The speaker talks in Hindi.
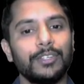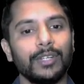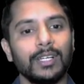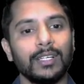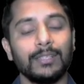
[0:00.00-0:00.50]

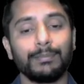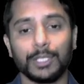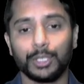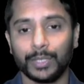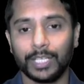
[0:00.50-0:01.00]

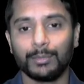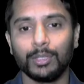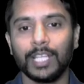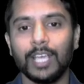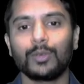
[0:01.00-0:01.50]
पंचुएटर
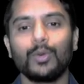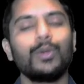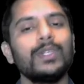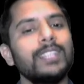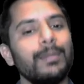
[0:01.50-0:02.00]
बोलता है और कोई
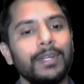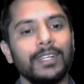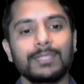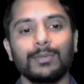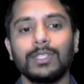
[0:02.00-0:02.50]
कोई
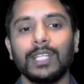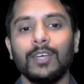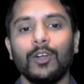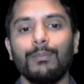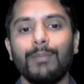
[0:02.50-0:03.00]
सेपरेटर्स बोलता है
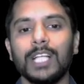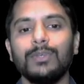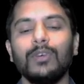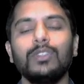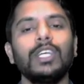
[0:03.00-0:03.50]
और
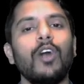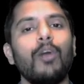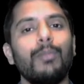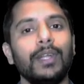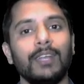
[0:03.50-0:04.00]
पांचवा होता है
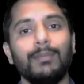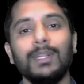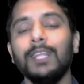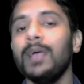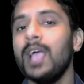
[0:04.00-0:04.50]
ऑपरेटर
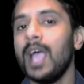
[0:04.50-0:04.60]
मतलब